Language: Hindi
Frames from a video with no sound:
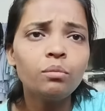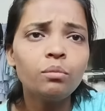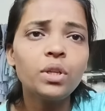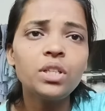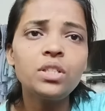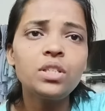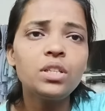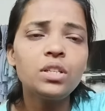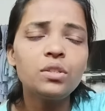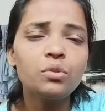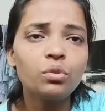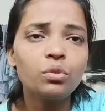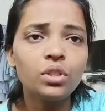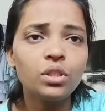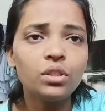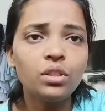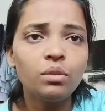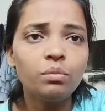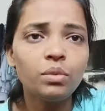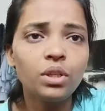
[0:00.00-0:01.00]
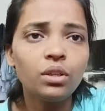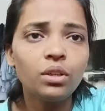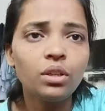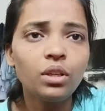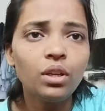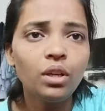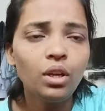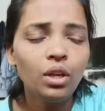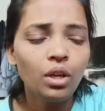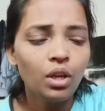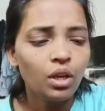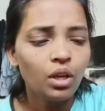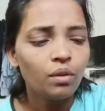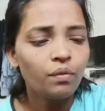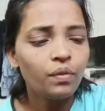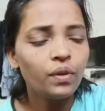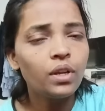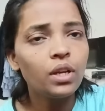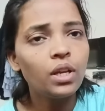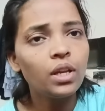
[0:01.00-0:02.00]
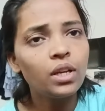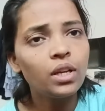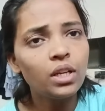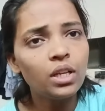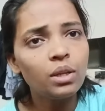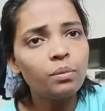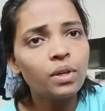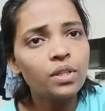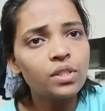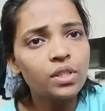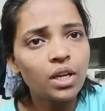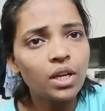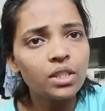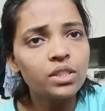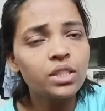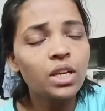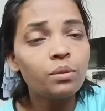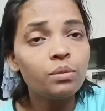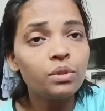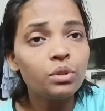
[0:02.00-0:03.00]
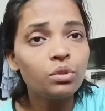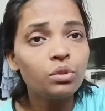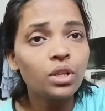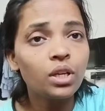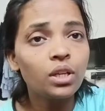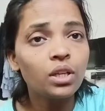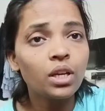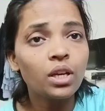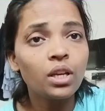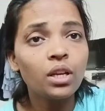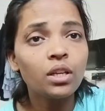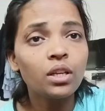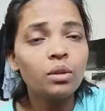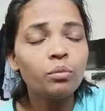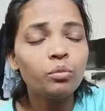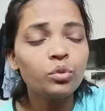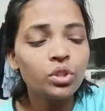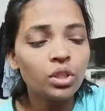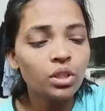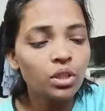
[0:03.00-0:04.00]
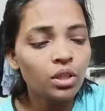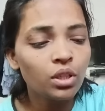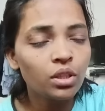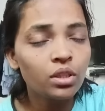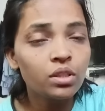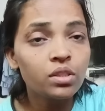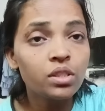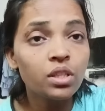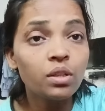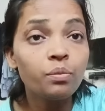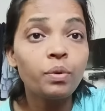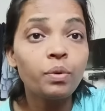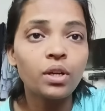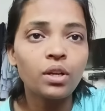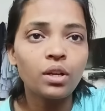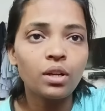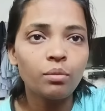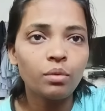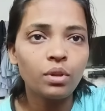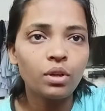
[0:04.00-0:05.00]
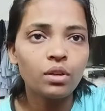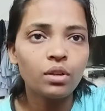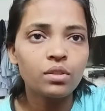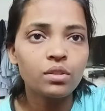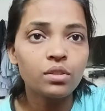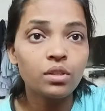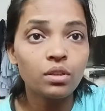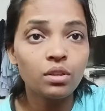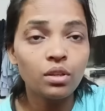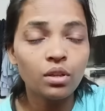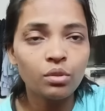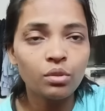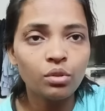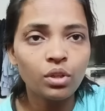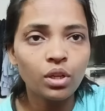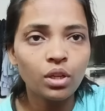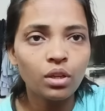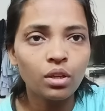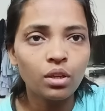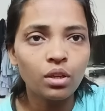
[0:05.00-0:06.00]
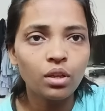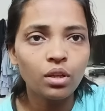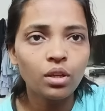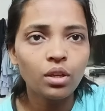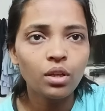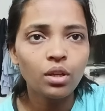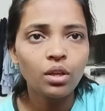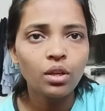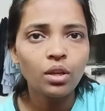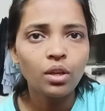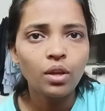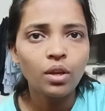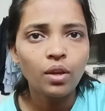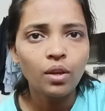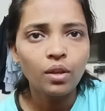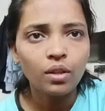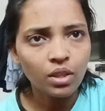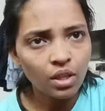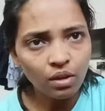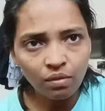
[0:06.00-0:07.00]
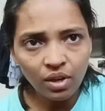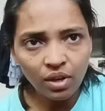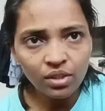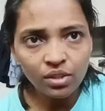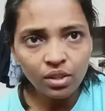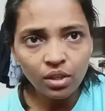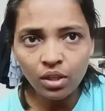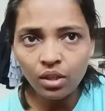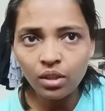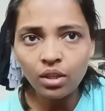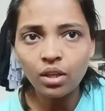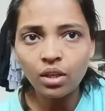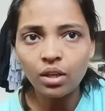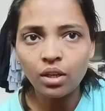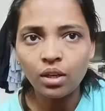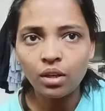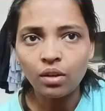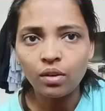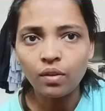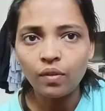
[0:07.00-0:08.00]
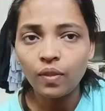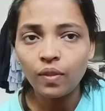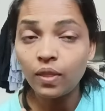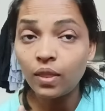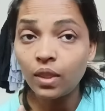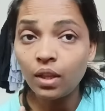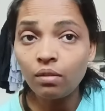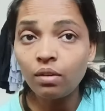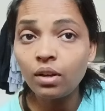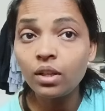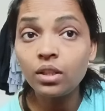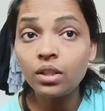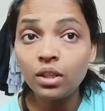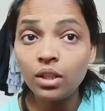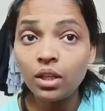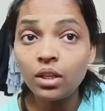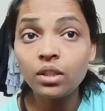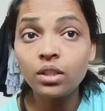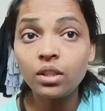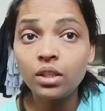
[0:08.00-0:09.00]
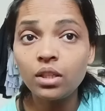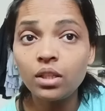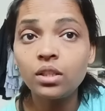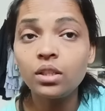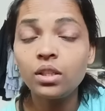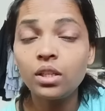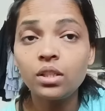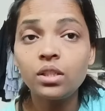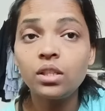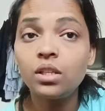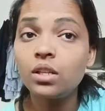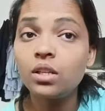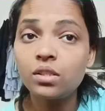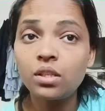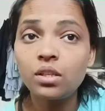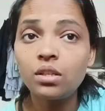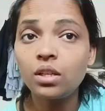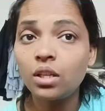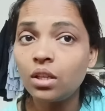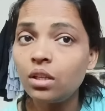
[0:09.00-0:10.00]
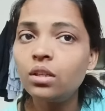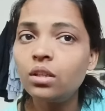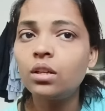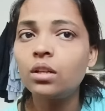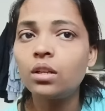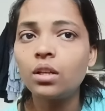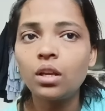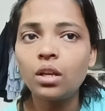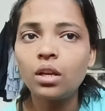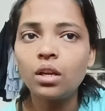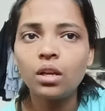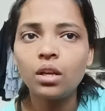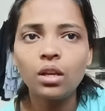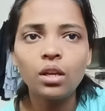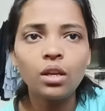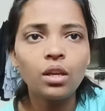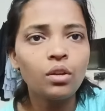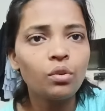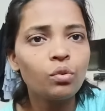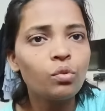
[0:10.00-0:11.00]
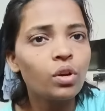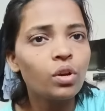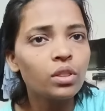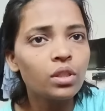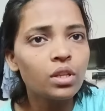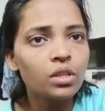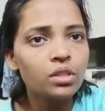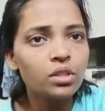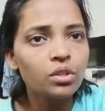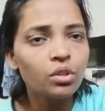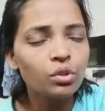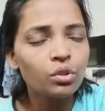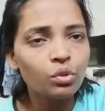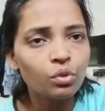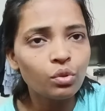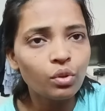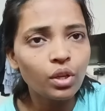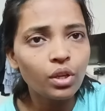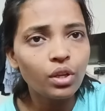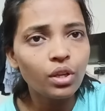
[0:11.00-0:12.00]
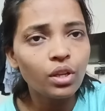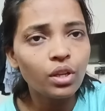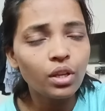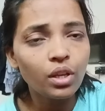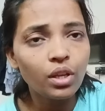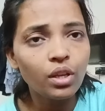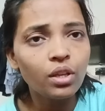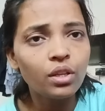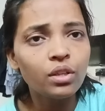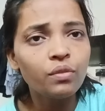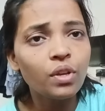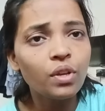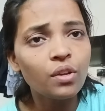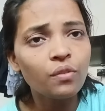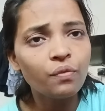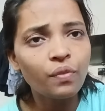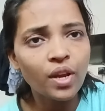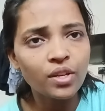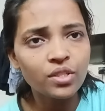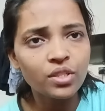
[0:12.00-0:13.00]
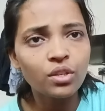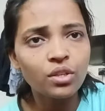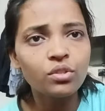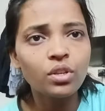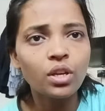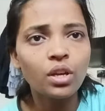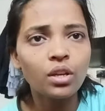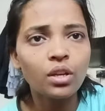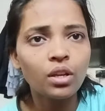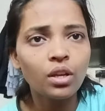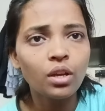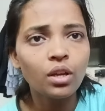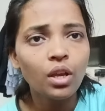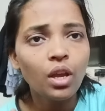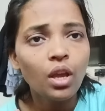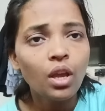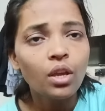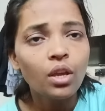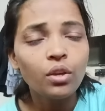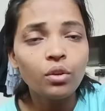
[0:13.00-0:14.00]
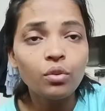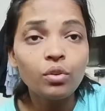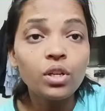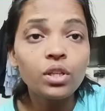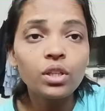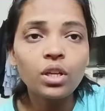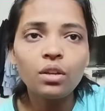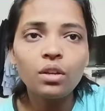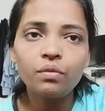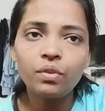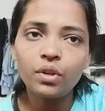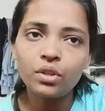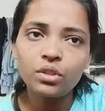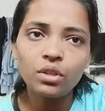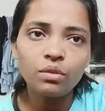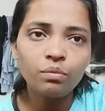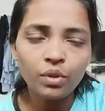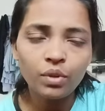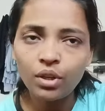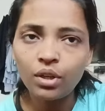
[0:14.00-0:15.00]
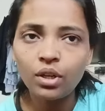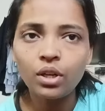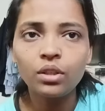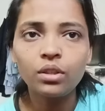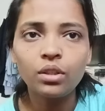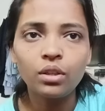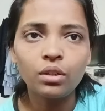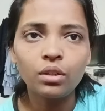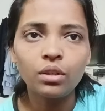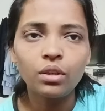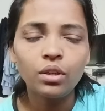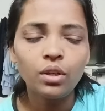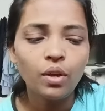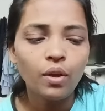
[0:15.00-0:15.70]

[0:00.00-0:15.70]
बच्चे नहीं सोते दिन में फिर एक घंटे बाद साढ़े चार बजे उठ रहे कह रहे कि मुझे सिर फट रहा है मेरा सिर दर्द हो रहा है दवा असर नहीं कर रहा है दवा धीरे धीरे धीरे धीरे असर नहीं कर रहा है इनको अंदर से तो इन इन्फेक्शन जो है ना यूरिन का इन्फेक्शन बढ़ रहा था